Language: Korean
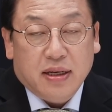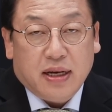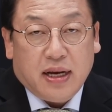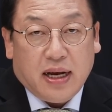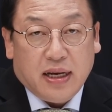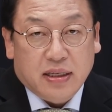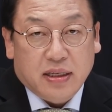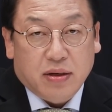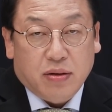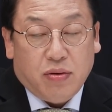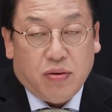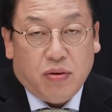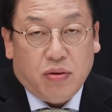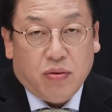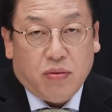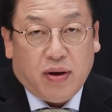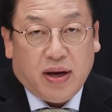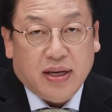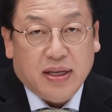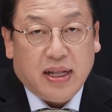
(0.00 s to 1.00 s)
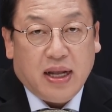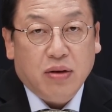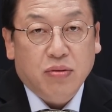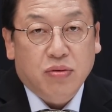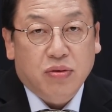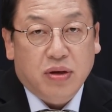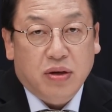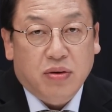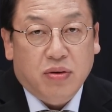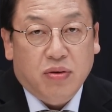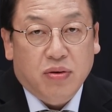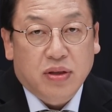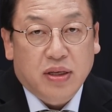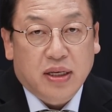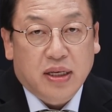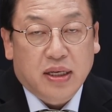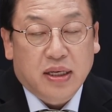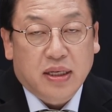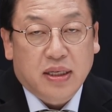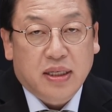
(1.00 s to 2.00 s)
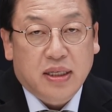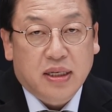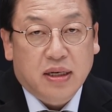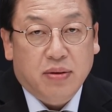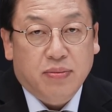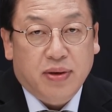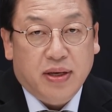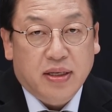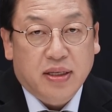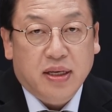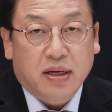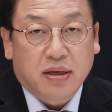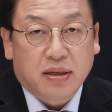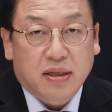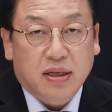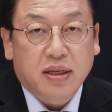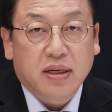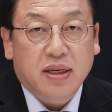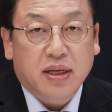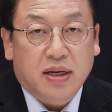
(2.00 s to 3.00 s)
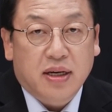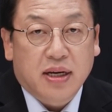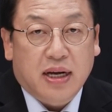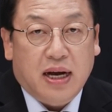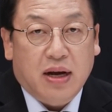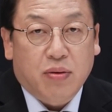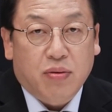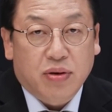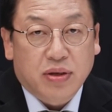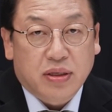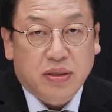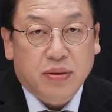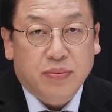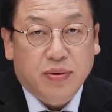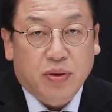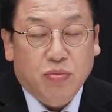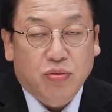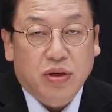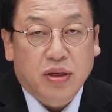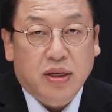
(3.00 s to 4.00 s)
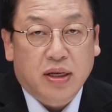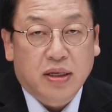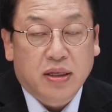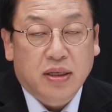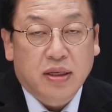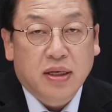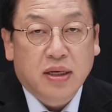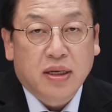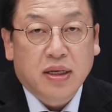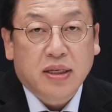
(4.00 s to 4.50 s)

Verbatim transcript: 가지고 과연 한국 언론이 지금 현재 어떤 길을 가고 있으며 우리는